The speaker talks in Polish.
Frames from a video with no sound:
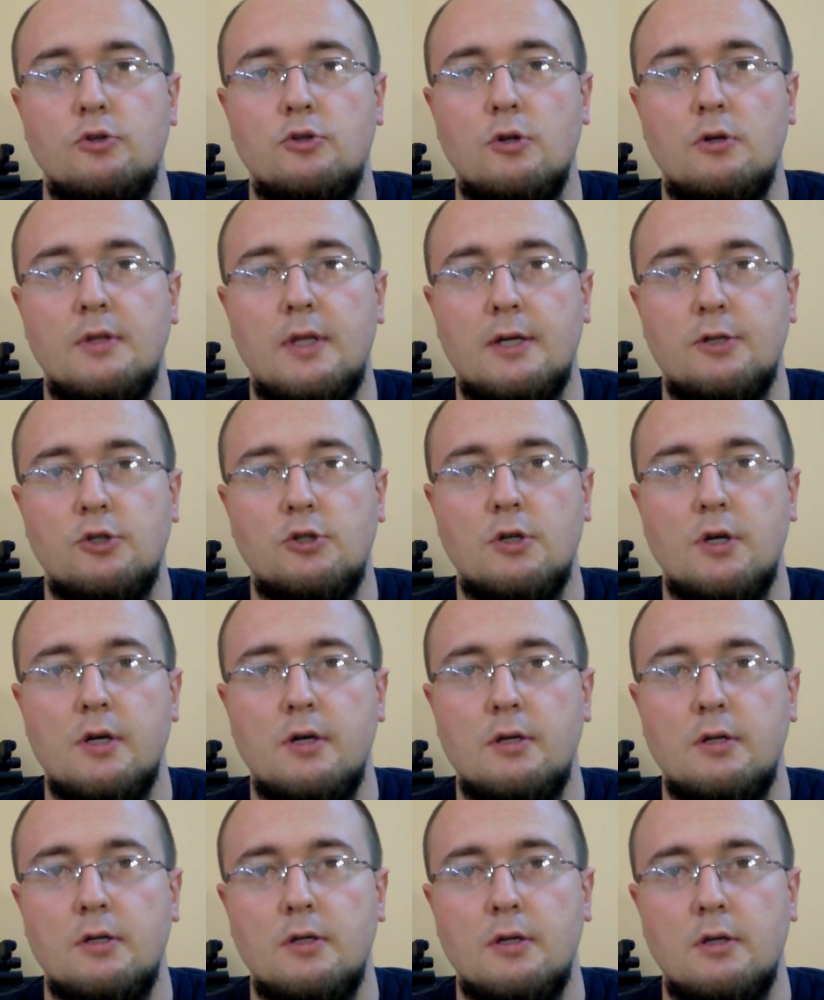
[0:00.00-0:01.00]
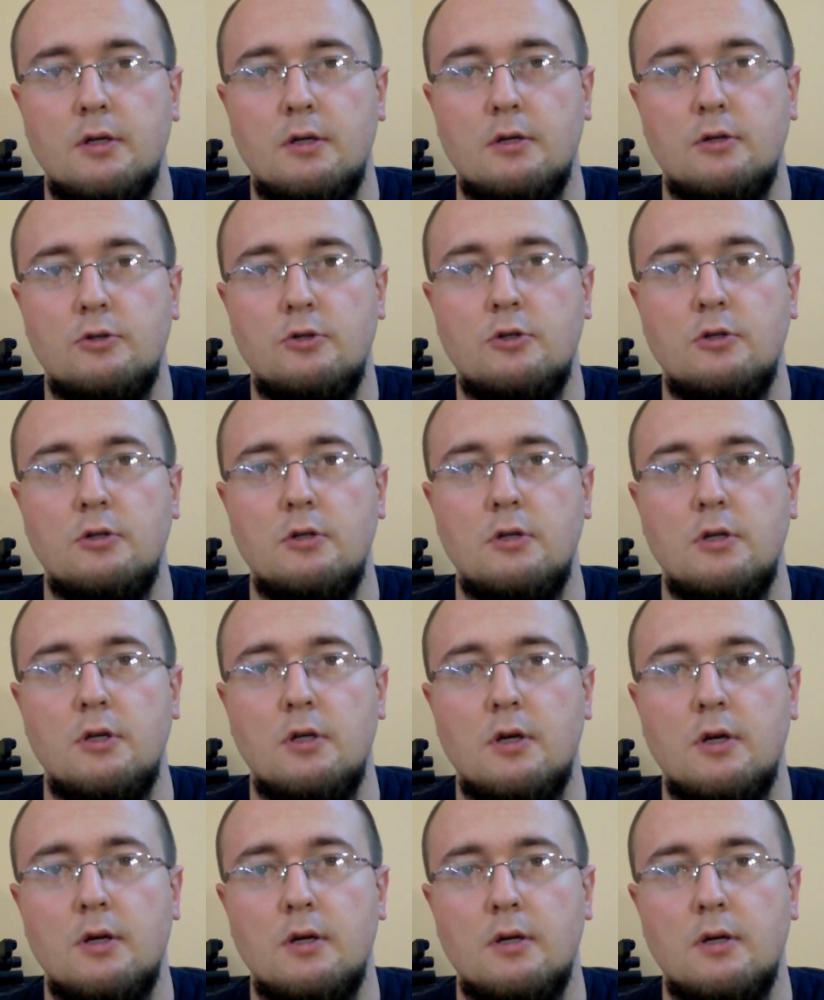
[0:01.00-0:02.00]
Johna Sherry, czyli